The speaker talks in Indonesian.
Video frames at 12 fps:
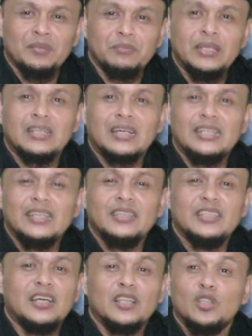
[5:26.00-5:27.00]
Biar kalian
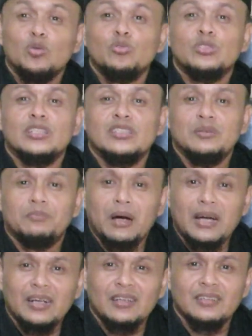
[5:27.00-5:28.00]
tidak terus
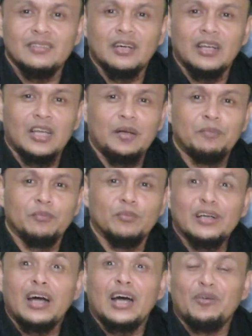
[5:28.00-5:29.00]
terjebak dalam
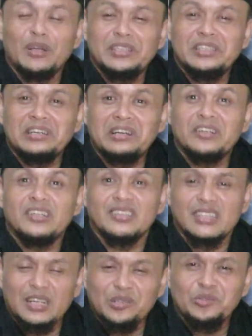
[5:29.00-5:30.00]
kekhawatiran,
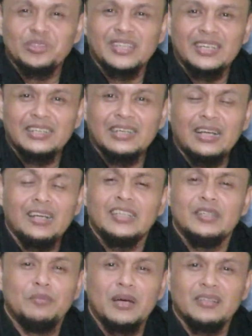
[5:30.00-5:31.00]
ketakutan
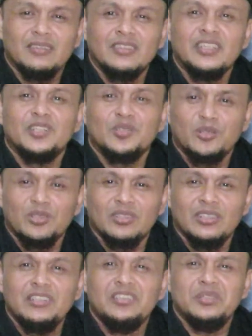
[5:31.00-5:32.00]
akibat
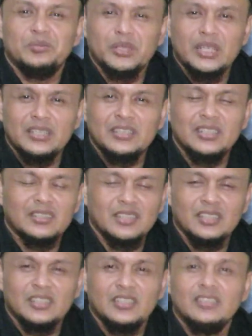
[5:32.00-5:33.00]
teror, intimidasi yang
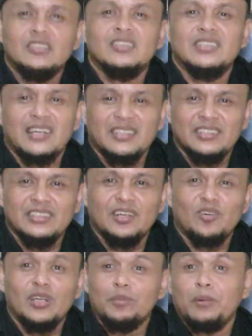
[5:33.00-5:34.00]
saat ini terjadi
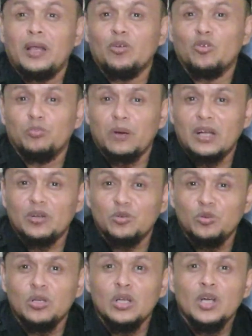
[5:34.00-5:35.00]
ya oleh
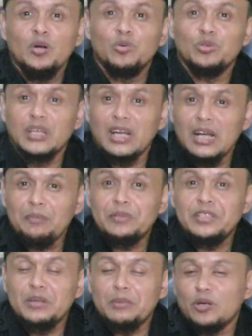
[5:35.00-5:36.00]
pelaku-pelaku usaha
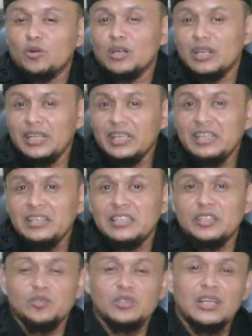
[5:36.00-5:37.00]
pinjaman online
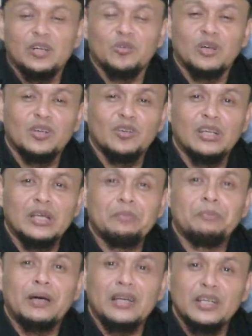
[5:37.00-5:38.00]
yaitu dilakukan oleh
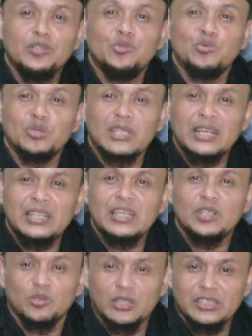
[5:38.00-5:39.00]
para juru
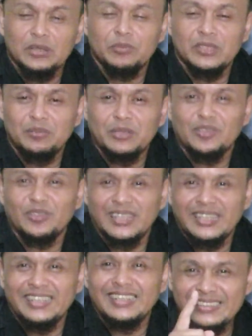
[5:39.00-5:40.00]
tagih atau DC pinjaman
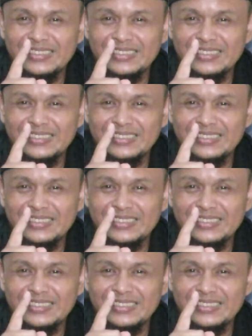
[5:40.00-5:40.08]
online.